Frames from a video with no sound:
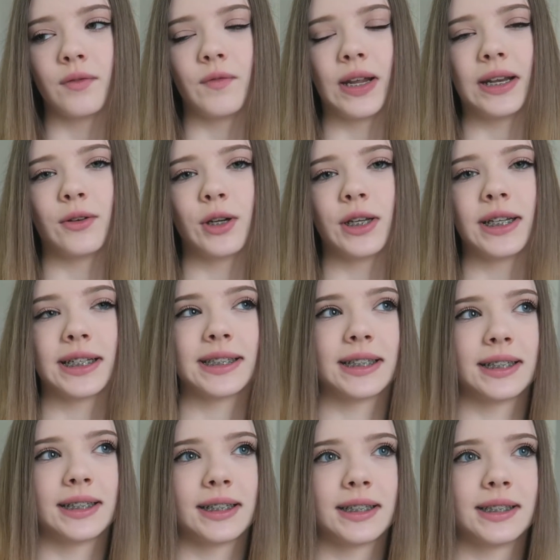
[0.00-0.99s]
Wenn euch das
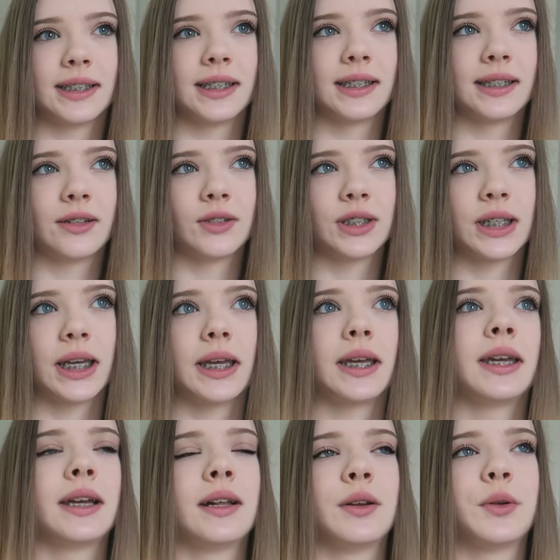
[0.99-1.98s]
interessiert, außer ihr
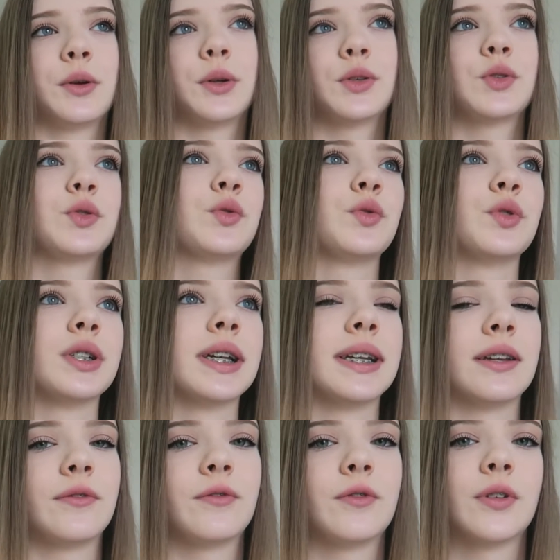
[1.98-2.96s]
ekelt euch zu
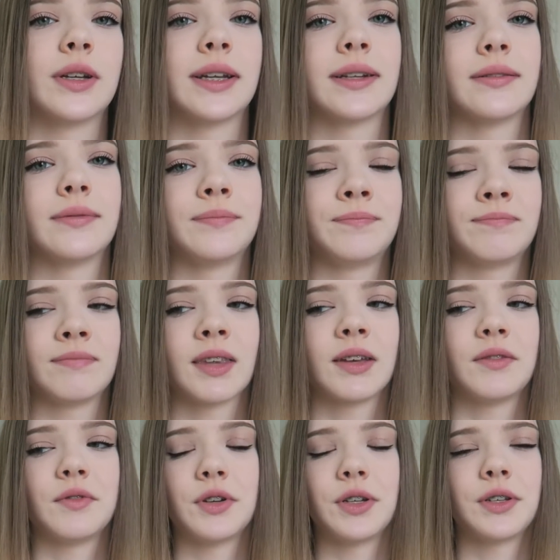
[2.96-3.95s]
sehr davor, dann
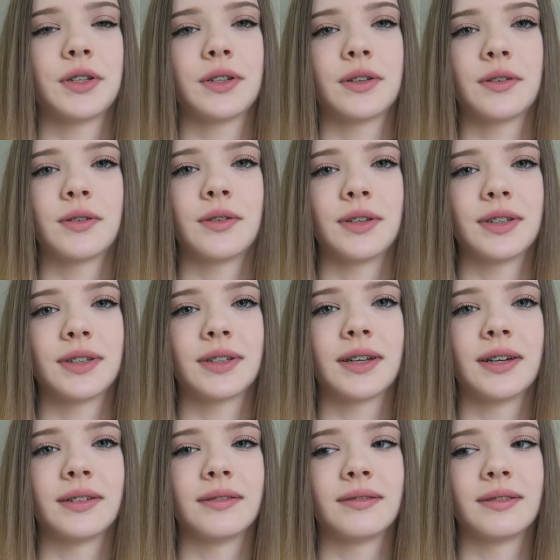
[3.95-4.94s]
würde ich
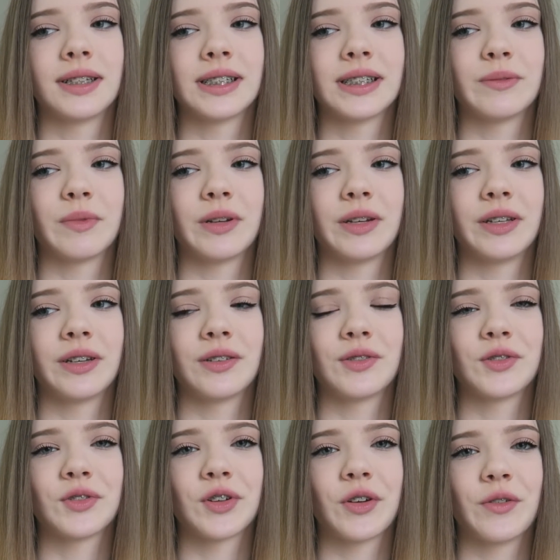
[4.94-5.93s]
euch raten, das lieber nicht
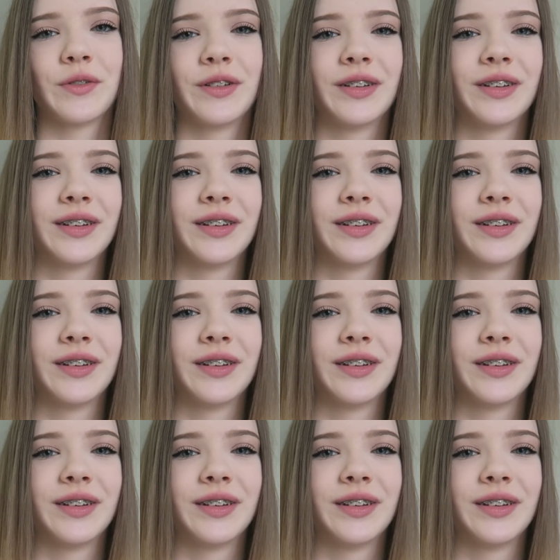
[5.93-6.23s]
anzuschauen.